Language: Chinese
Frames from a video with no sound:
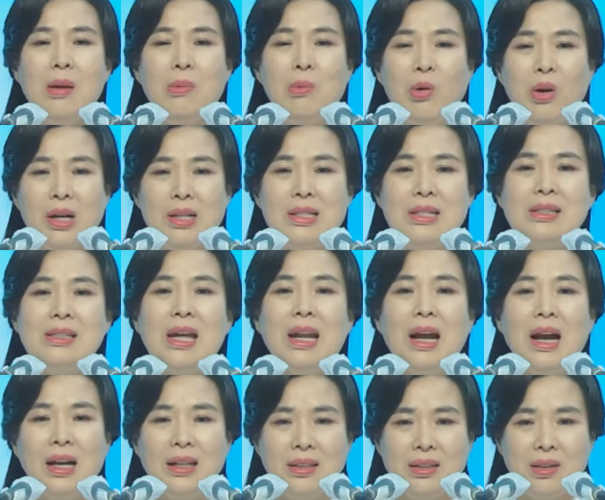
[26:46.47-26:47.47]
说爱
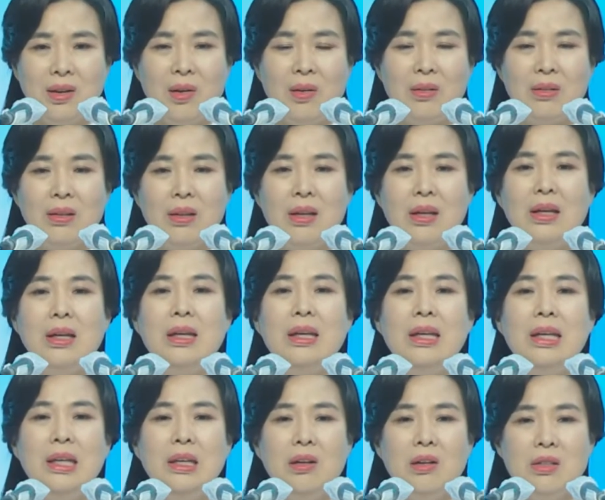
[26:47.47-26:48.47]
神、爱人如
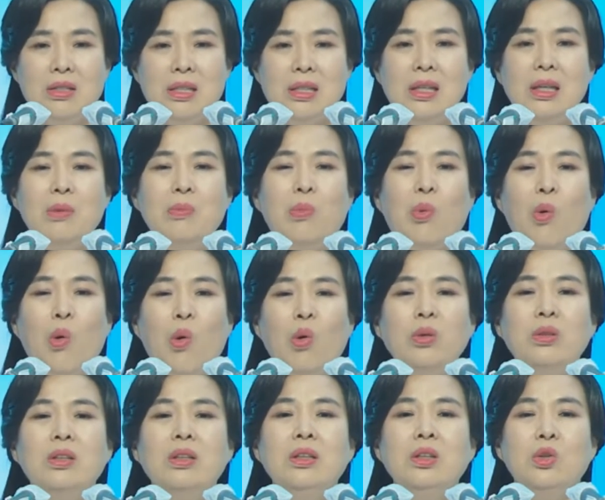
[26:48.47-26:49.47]
己，
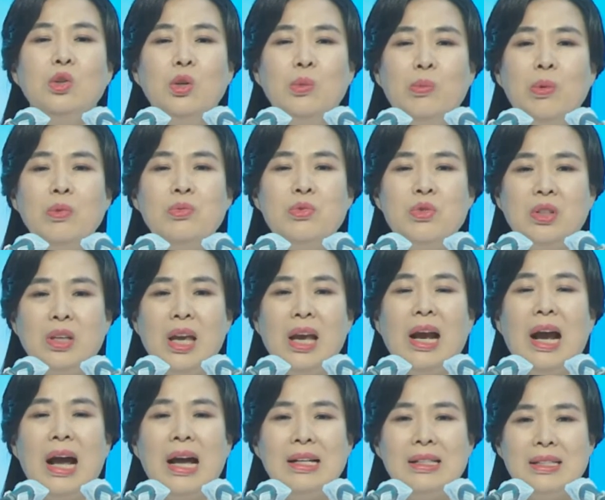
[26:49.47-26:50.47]
这在
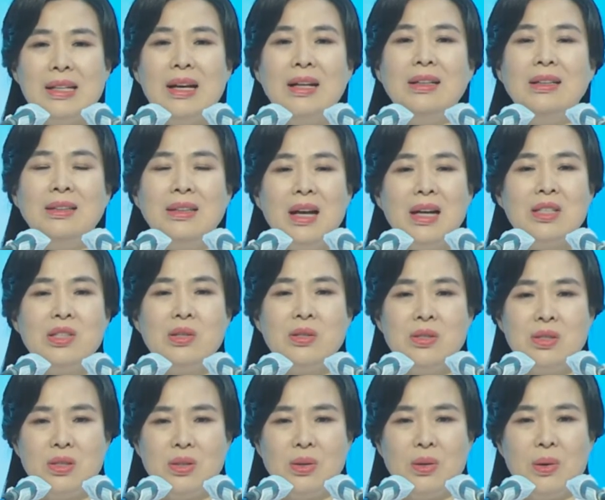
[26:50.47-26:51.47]
诫命中是最
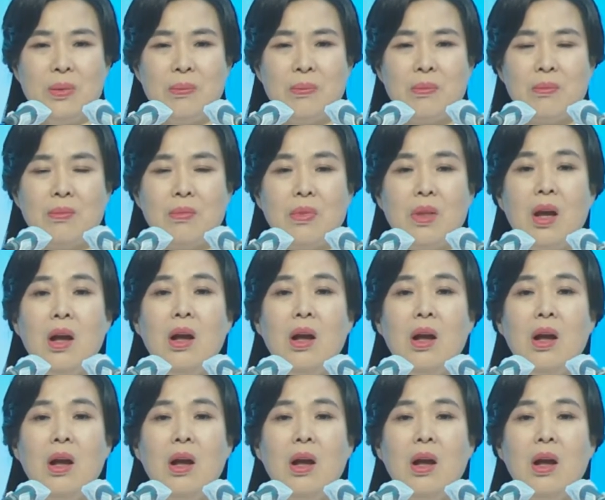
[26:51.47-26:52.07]
大的。”